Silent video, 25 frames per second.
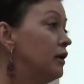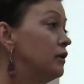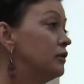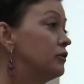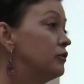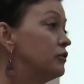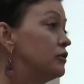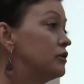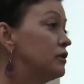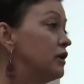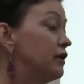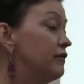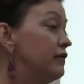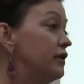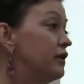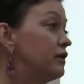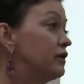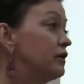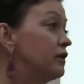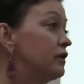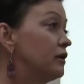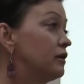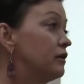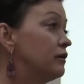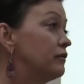То есть,
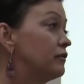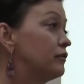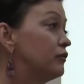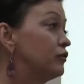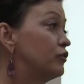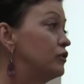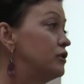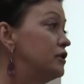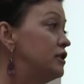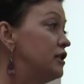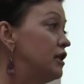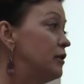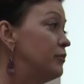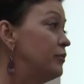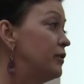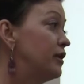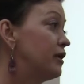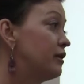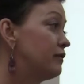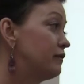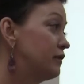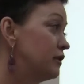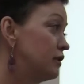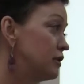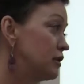наверное, вот те
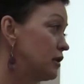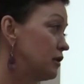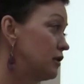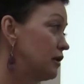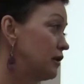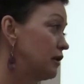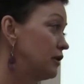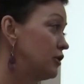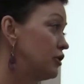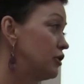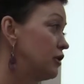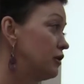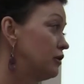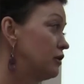первые задачи,